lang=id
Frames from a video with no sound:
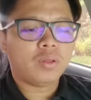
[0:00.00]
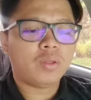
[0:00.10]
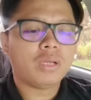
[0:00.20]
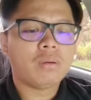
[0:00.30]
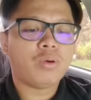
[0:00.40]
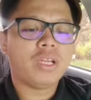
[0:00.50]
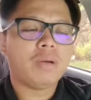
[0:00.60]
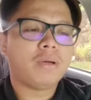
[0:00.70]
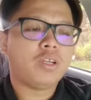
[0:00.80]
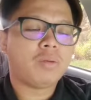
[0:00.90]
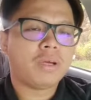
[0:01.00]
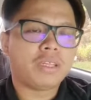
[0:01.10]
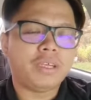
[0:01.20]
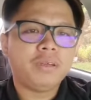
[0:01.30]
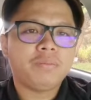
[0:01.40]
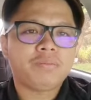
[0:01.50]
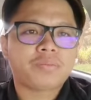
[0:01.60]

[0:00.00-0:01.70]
Tentu ada bapak yang amat dihormati,